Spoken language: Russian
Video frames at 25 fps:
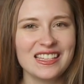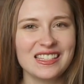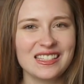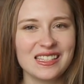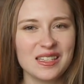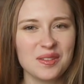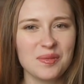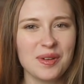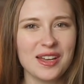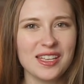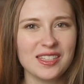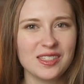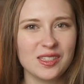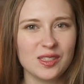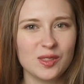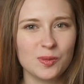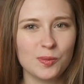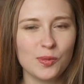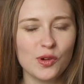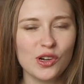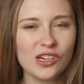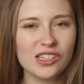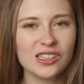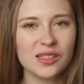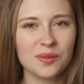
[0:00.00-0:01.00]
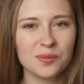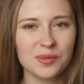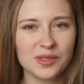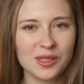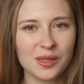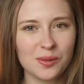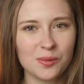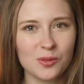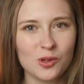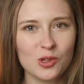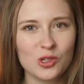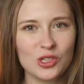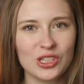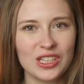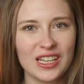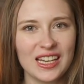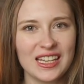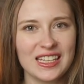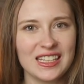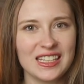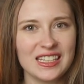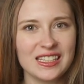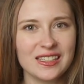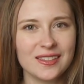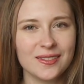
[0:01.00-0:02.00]
Занимайтесь спортом, потому
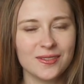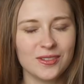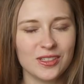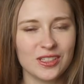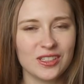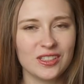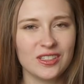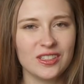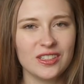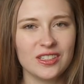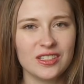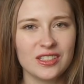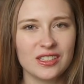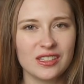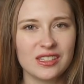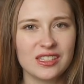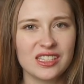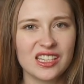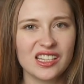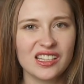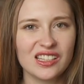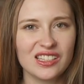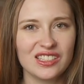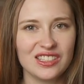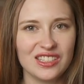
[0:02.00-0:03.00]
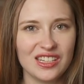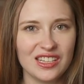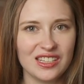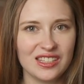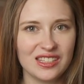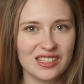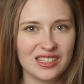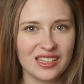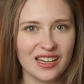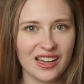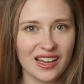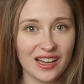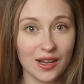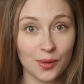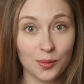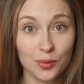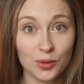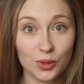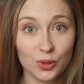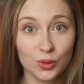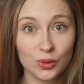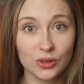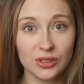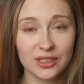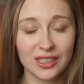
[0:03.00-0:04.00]
что если вы сидите целый день за
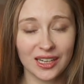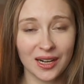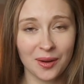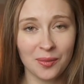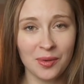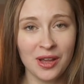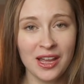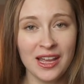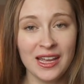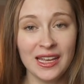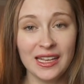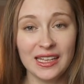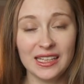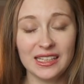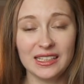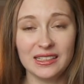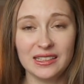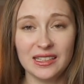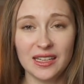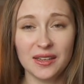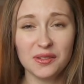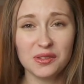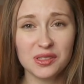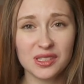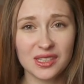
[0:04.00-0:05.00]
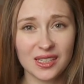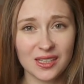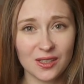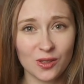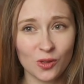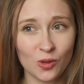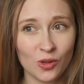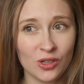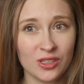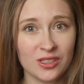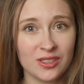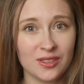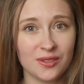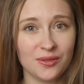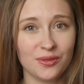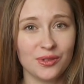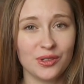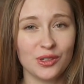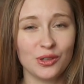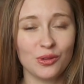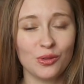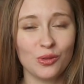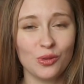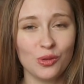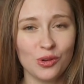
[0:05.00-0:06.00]
компьютером и не встаете,
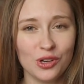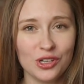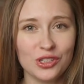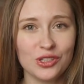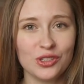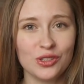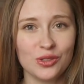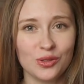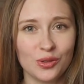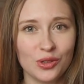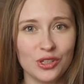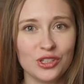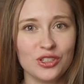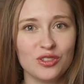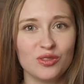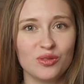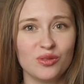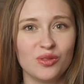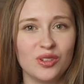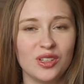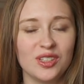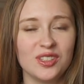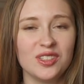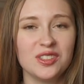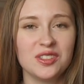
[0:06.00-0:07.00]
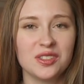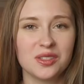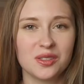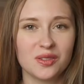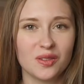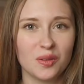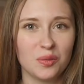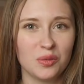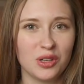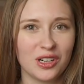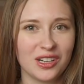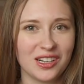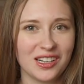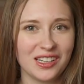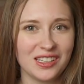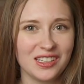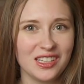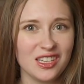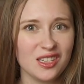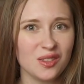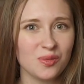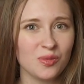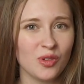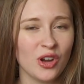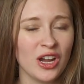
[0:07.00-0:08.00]
вы очень-очень вредите своему
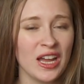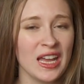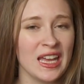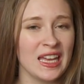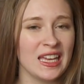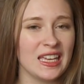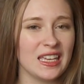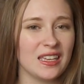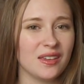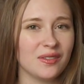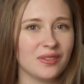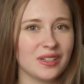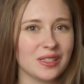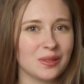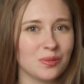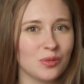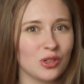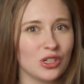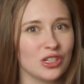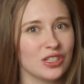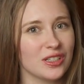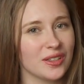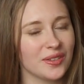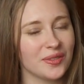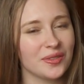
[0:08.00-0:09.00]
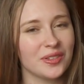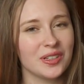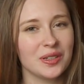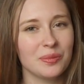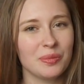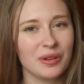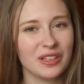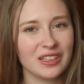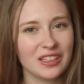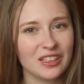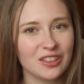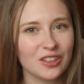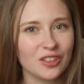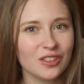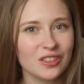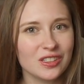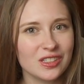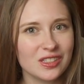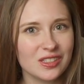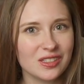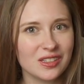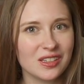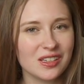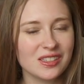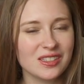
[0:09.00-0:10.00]
организму, и, возможно, вы
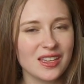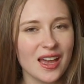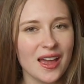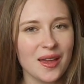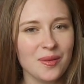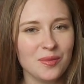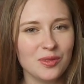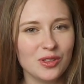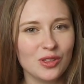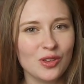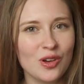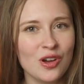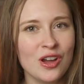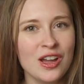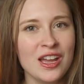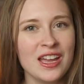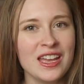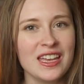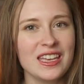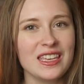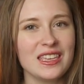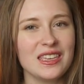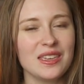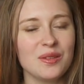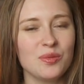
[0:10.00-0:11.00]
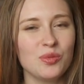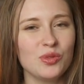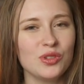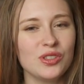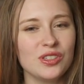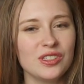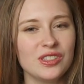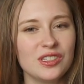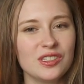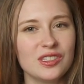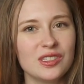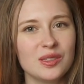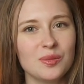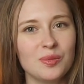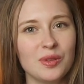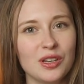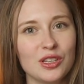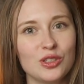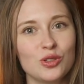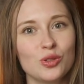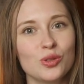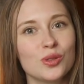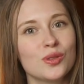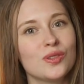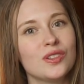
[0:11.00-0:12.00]
подготовитесь к экзамену, и будете
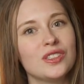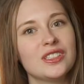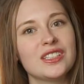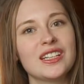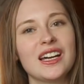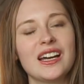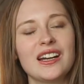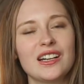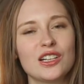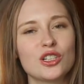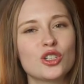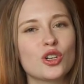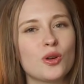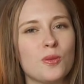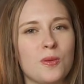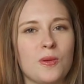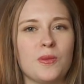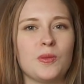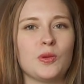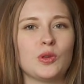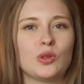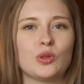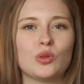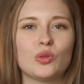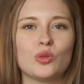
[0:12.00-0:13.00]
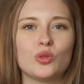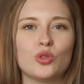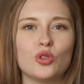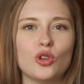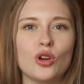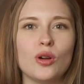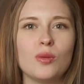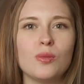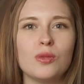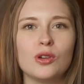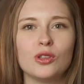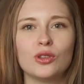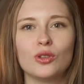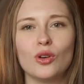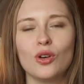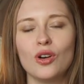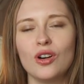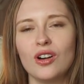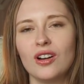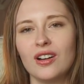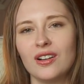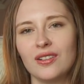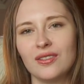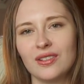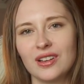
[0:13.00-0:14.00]
себя чувствовать хорошо по поводу учебы,
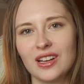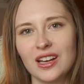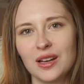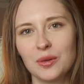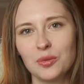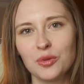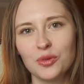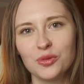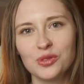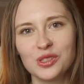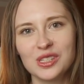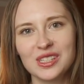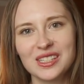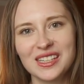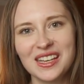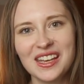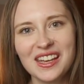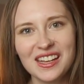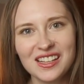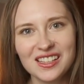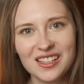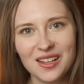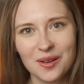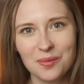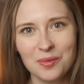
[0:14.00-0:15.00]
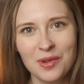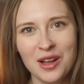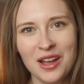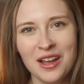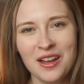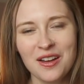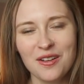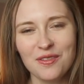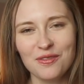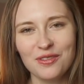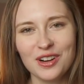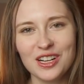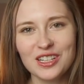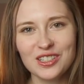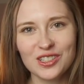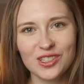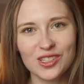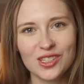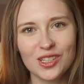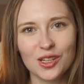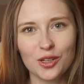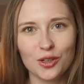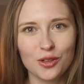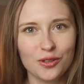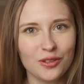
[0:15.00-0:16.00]
но как бы в целом
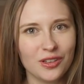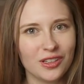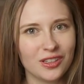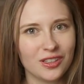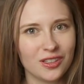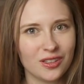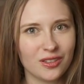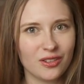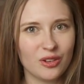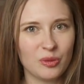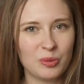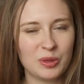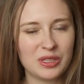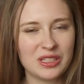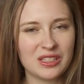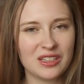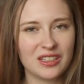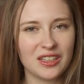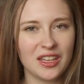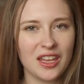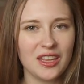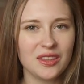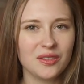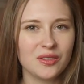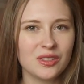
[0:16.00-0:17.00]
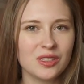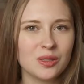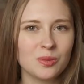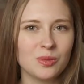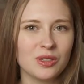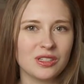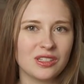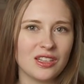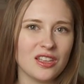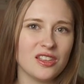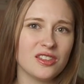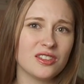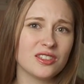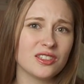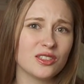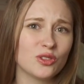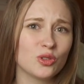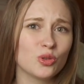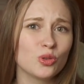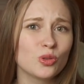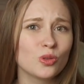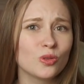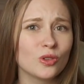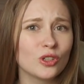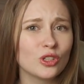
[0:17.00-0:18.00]
ваше здоровье от этого пострадает, вы себя станете
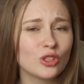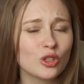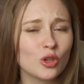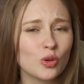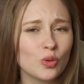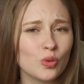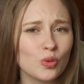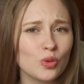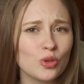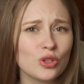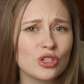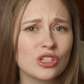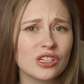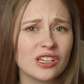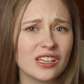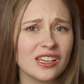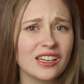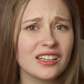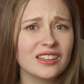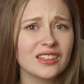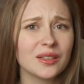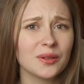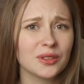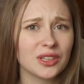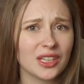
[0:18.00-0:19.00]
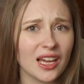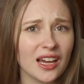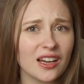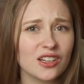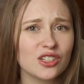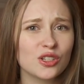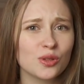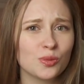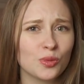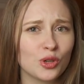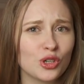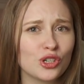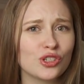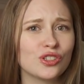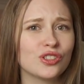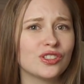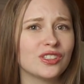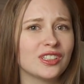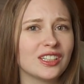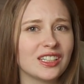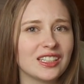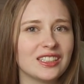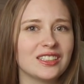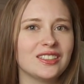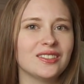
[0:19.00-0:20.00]
чувствовать хуже, и это также
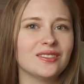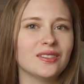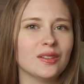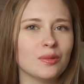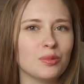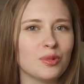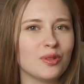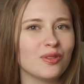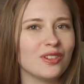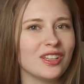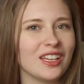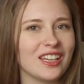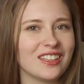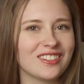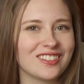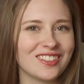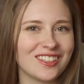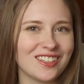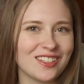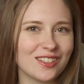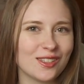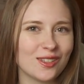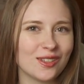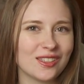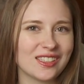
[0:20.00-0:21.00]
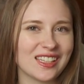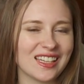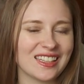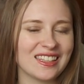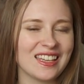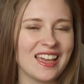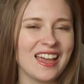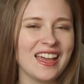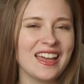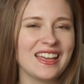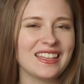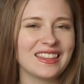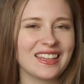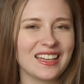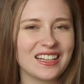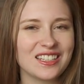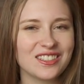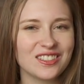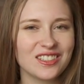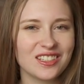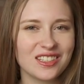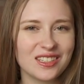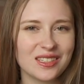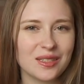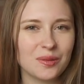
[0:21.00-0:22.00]
может негативно повлиять на результат. Так
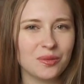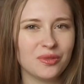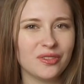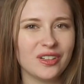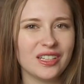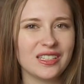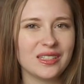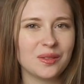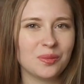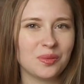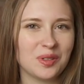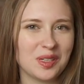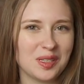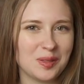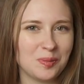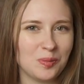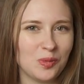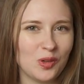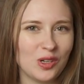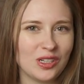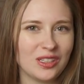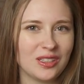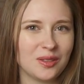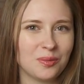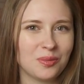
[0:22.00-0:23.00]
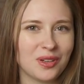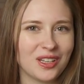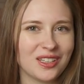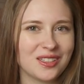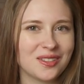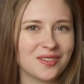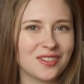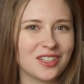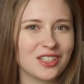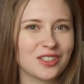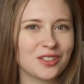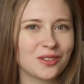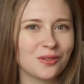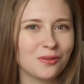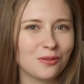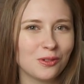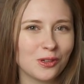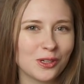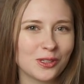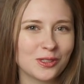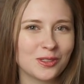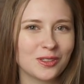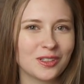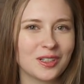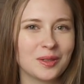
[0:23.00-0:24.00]
что не забывайте про спорт и про свежий
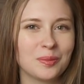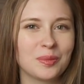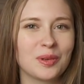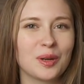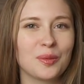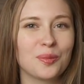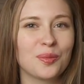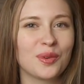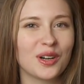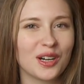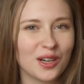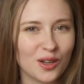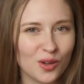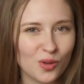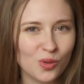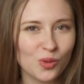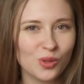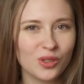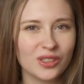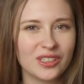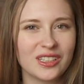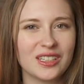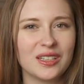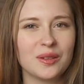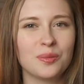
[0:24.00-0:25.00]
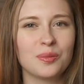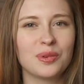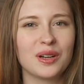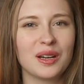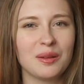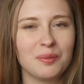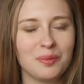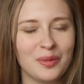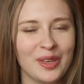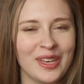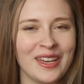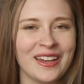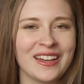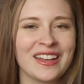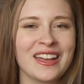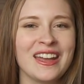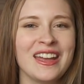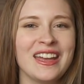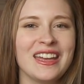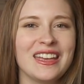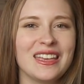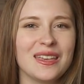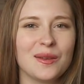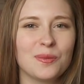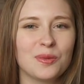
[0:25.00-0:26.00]
воздух, и про прогулки, и про бег,
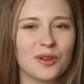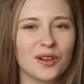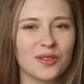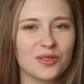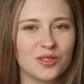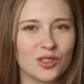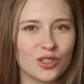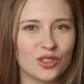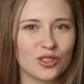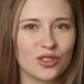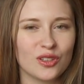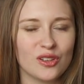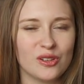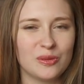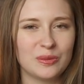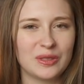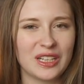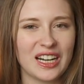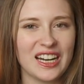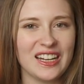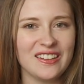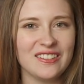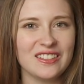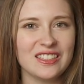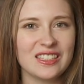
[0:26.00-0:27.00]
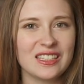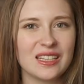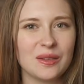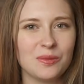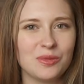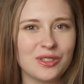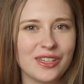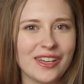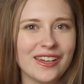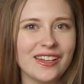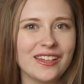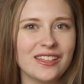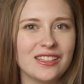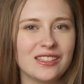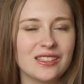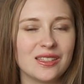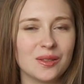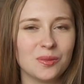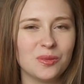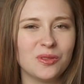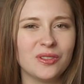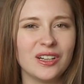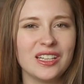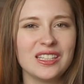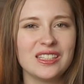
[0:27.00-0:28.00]
и про все, что вам нравится. Обязательно не
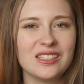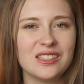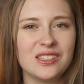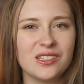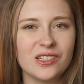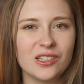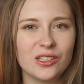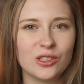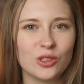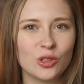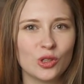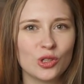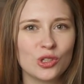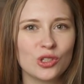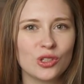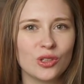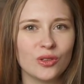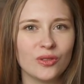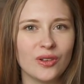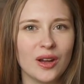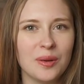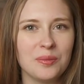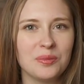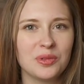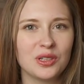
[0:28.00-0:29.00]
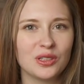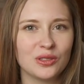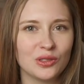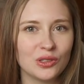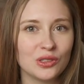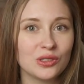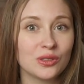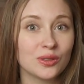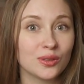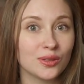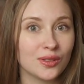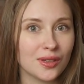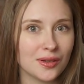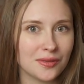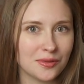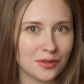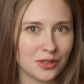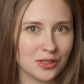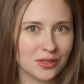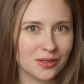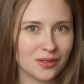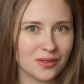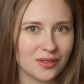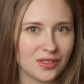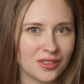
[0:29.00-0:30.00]
забывайте делать то, что вам приносит
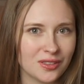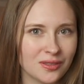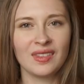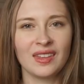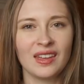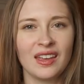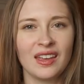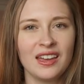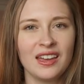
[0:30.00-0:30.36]
удовольствие.